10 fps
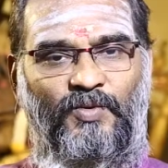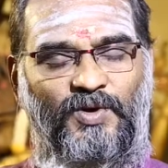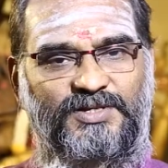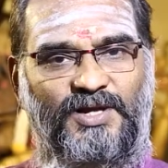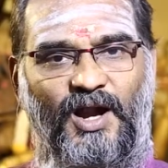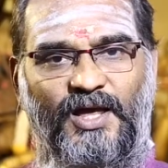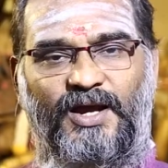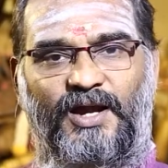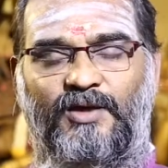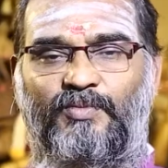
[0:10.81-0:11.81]
ஒரு சாலையை
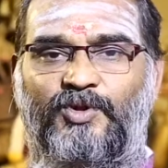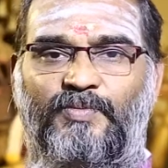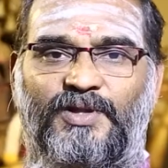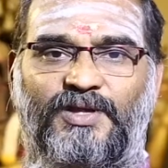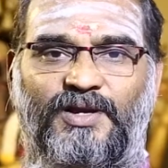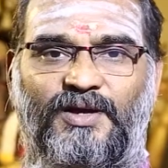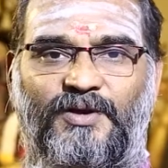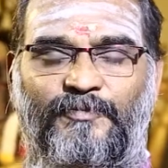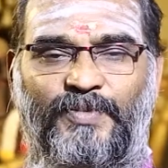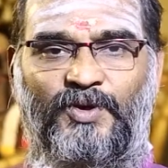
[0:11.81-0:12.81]
கடக்கும்போது பார்த்திங்கன்னா
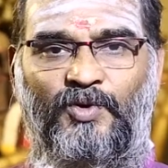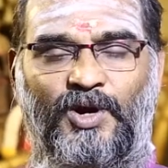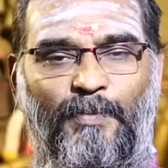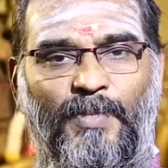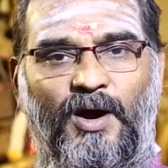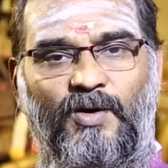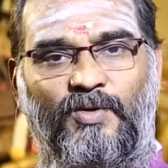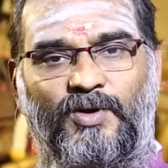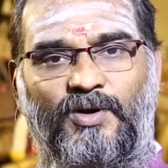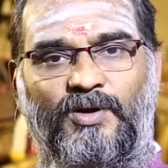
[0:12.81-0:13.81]
ஒரு அம்மா
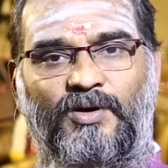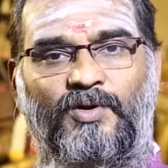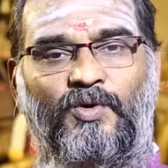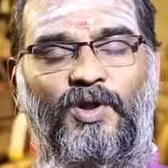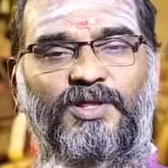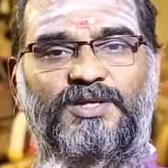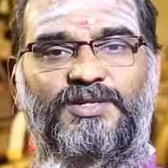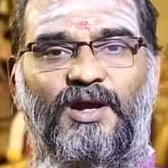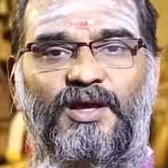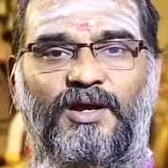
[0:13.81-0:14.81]
ஒரு ஒரு குழந்தைய
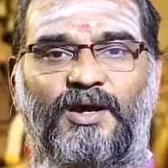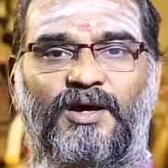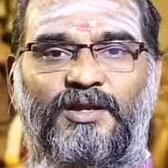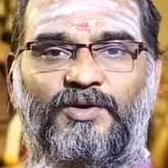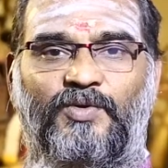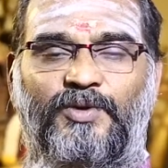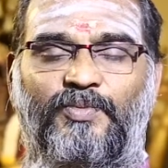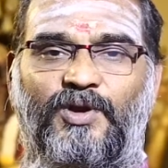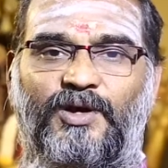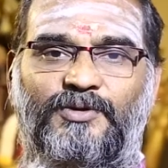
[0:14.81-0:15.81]
சாலையை கடக்கிறதுக்கு
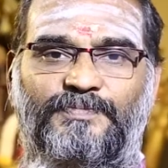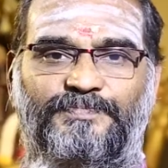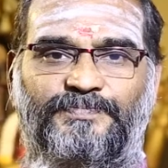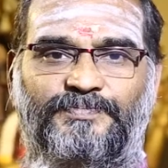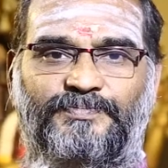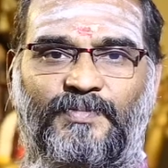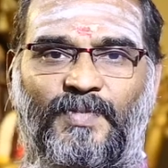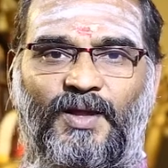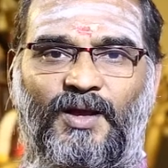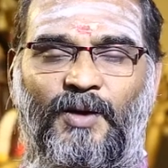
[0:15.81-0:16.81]
கூட்டிகிட்டு போகிறாங்க
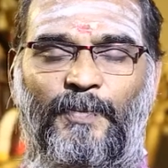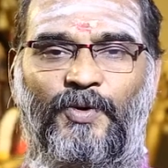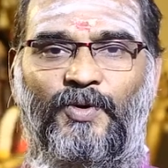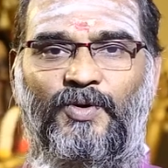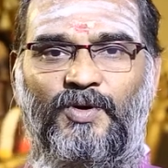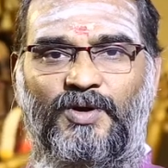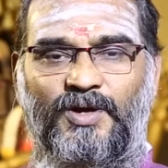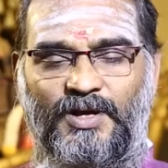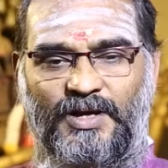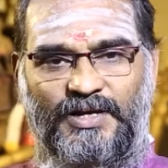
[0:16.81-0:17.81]
அப்போது
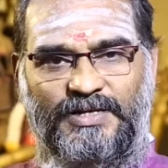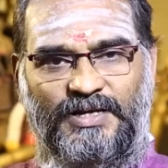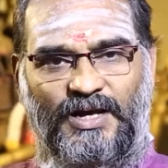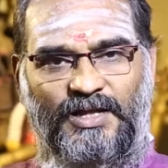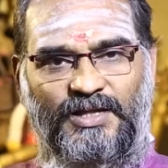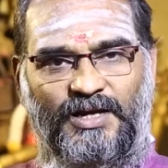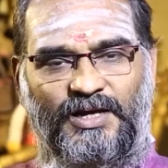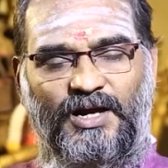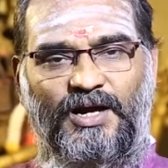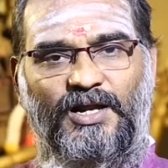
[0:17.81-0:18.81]
அந்த
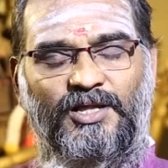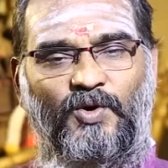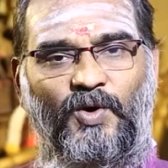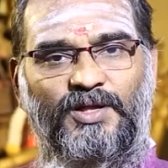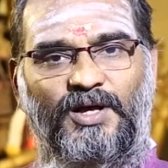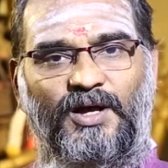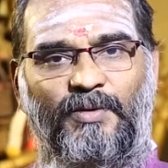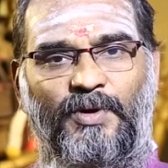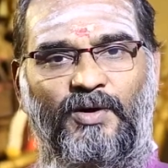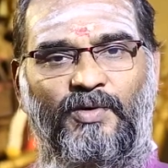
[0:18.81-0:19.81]
டக்குன்னு அந்த குழந்த
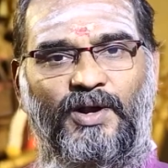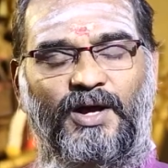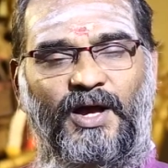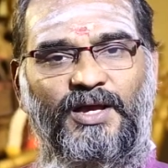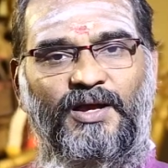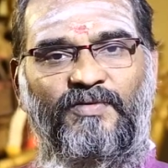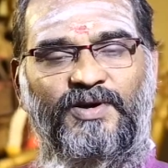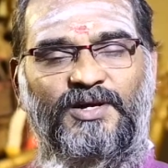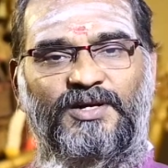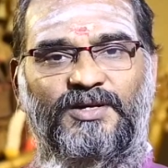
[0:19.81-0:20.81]
அம்மாவோட கையை
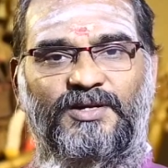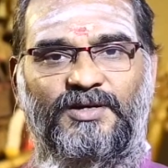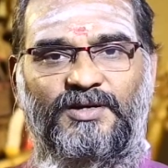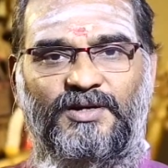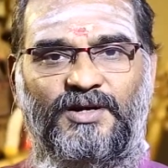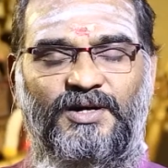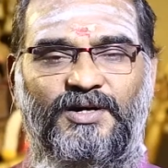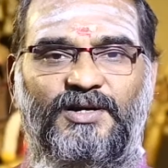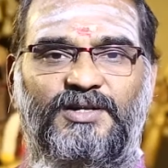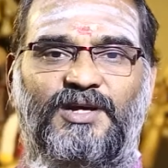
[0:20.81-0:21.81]
விட்டுட்டு
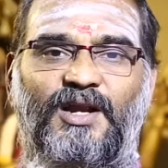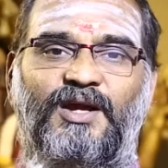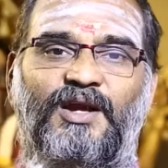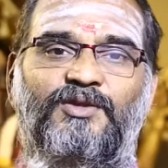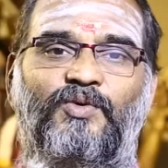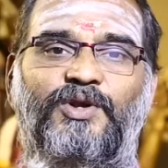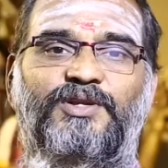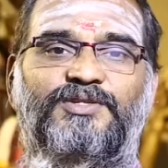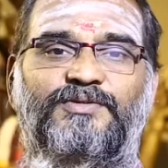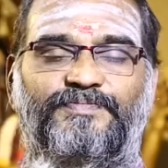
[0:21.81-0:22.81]
கிடுகிடுக்குன்னு சாலையை கடந்து
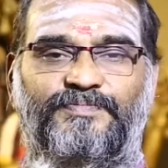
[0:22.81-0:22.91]
ஓடிடுச்சு